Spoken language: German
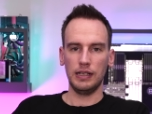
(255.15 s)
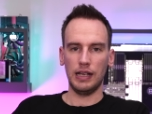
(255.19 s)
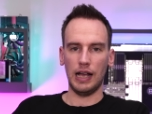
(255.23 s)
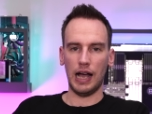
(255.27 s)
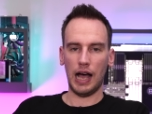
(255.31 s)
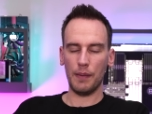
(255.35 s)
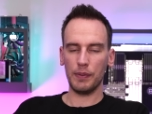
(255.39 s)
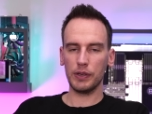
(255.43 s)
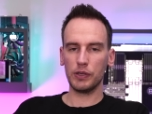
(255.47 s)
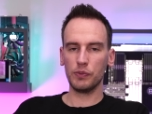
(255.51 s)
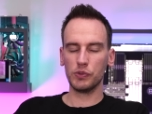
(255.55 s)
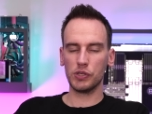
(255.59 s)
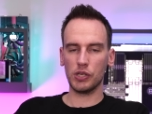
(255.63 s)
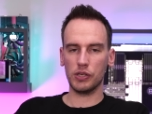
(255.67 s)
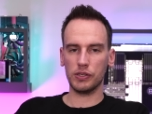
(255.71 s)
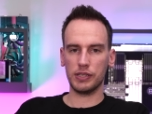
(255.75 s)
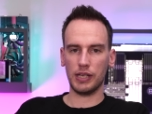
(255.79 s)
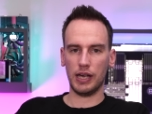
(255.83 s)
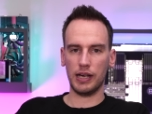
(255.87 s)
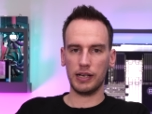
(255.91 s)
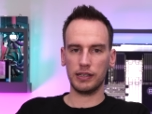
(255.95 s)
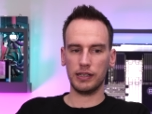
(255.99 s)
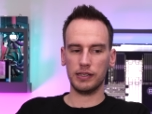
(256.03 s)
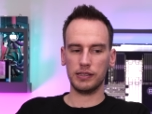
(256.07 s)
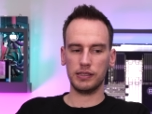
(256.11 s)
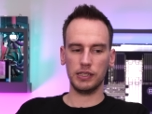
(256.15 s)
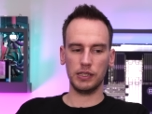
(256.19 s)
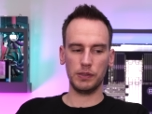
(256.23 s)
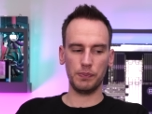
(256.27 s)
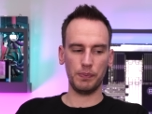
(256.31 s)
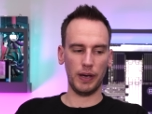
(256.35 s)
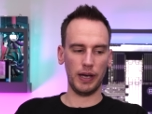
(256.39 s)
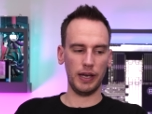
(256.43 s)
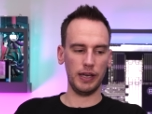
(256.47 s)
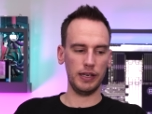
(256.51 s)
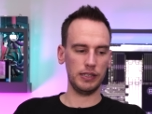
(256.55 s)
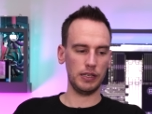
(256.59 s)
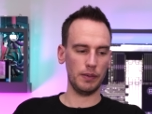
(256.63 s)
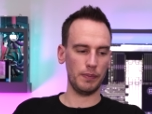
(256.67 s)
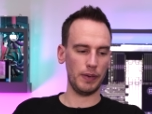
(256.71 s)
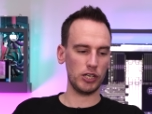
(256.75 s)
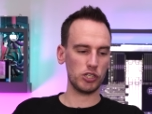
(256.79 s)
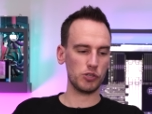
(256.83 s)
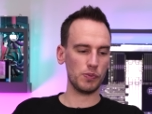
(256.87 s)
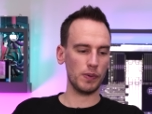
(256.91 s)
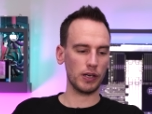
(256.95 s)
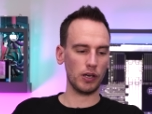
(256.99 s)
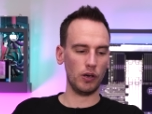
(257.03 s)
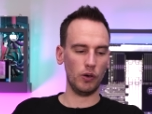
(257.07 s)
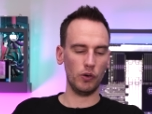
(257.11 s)
Aber ich muss auch sagen, dass ich bei der
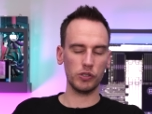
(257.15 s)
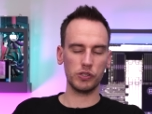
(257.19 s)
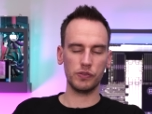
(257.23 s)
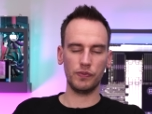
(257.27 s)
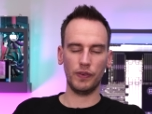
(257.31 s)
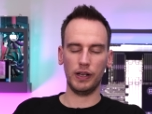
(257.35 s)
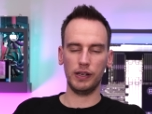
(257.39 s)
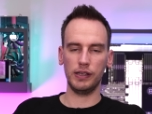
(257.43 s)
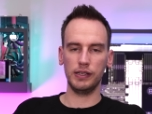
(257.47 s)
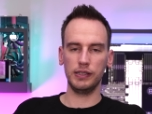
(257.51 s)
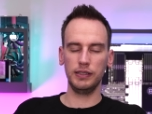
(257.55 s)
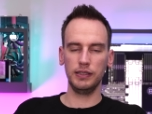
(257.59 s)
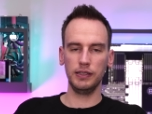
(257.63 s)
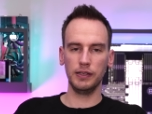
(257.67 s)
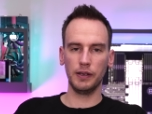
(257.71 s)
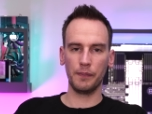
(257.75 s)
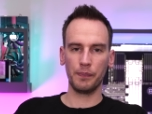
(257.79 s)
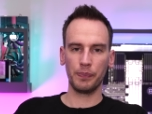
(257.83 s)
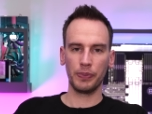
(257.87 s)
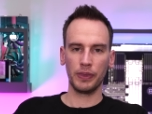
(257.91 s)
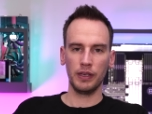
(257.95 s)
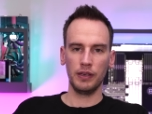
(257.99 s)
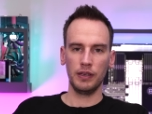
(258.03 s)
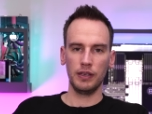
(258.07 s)
Benchmark-Auswahl hier